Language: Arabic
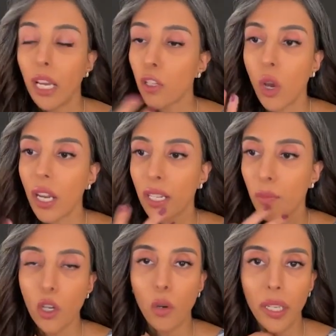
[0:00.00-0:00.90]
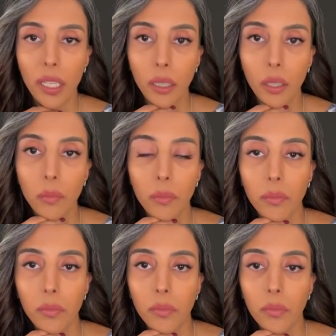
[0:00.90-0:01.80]
هالسؤال لازم نجاوب عليه اليوم
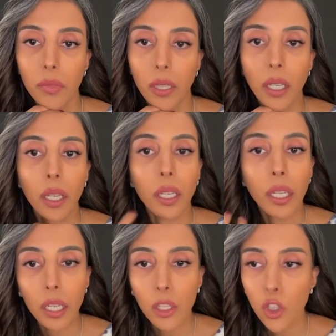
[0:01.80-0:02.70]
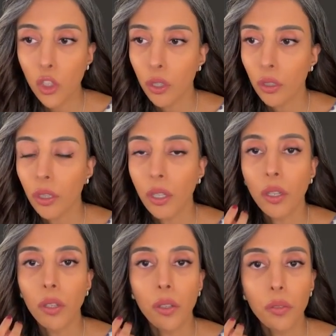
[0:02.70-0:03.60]
ليش
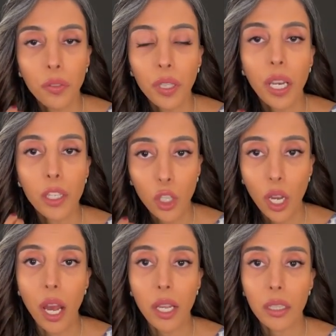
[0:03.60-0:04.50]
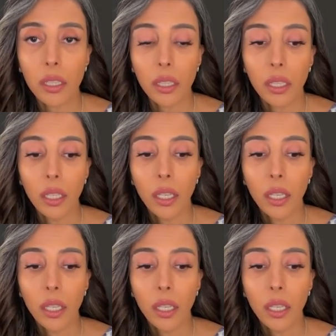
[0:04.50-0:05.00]
في أشخاص